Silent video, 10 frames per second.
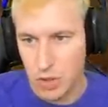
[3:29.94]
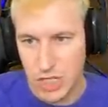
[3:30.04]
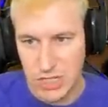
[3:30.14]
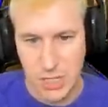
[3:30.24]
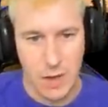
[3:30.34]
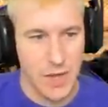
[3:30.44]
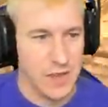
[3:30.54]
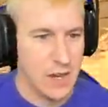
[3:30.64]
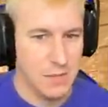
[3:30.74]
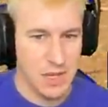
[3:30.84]
mochísima
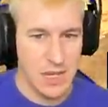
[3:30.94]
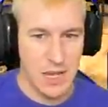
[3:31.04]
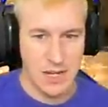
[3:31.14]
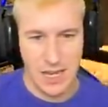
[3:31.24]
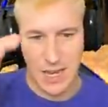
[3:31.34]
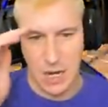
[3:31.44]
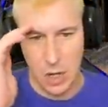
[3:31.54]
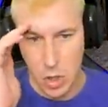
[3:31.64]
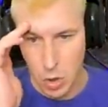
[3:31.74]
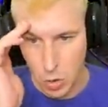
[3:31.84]
madre mía, qué
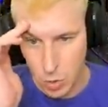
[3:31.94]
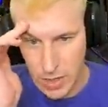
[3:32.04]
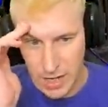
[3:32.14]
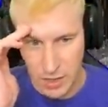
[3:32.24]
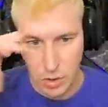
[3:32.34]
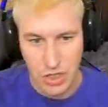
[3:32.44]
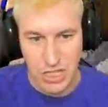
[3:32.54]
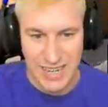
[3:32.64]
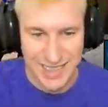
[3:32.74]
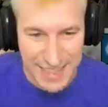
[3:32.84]
locura. Y yo,
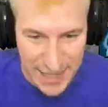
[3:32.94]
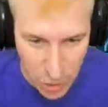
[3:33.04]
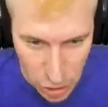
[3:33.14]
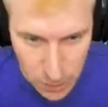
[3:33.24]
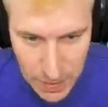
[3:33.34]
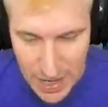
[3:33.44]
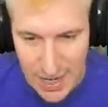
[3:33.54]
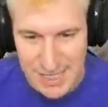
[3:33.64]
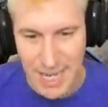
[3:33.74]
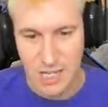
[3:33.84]
32
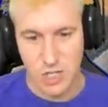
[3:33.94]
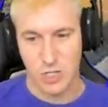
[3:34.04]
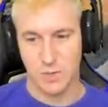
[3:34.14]
bajas el